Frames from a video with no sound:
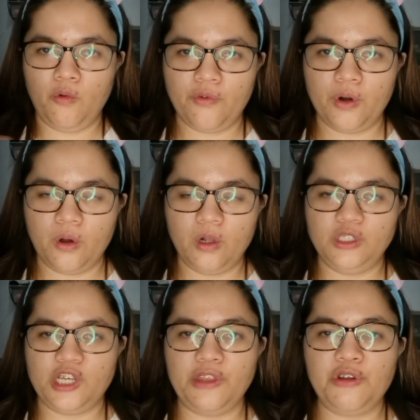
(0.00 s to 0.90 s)
overall
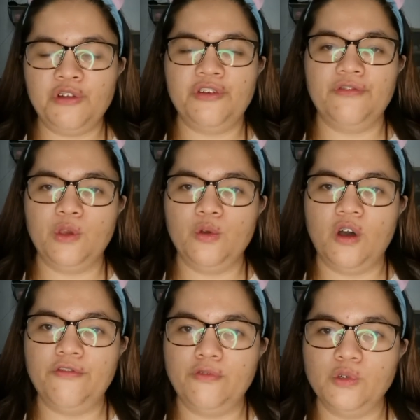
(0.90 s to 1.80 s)
general review
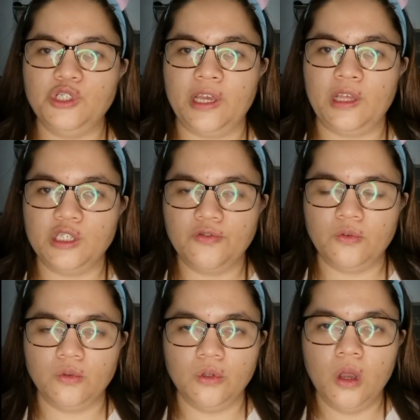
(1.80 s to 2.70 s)
of Foodgenics food.